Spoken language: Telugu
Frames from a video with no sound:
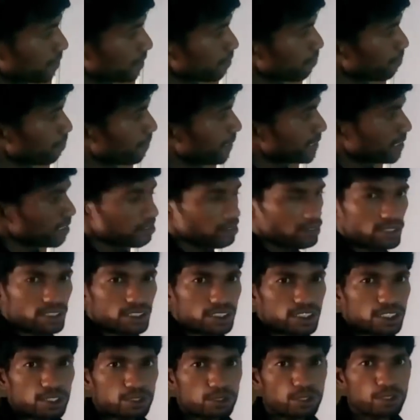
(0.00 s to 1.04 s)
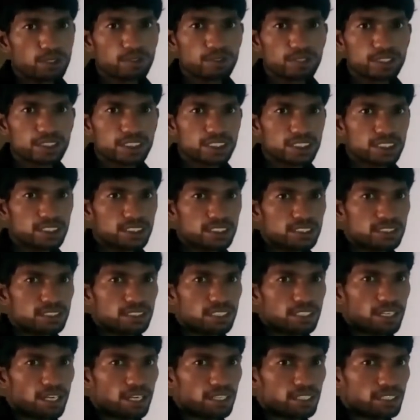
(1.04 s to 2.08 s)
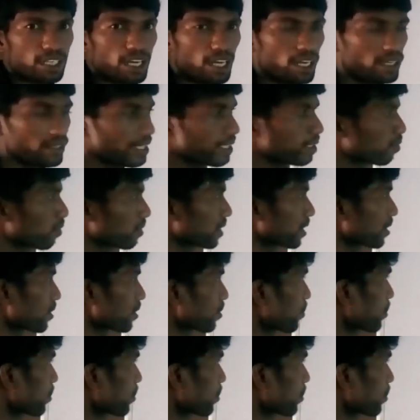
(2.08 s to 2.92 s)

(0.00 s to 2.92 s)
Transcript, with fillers: వీటి బేసిక్స్ నుంచి రెండు నుంచి నాలుగు ఐదు క్వశ్చన్స్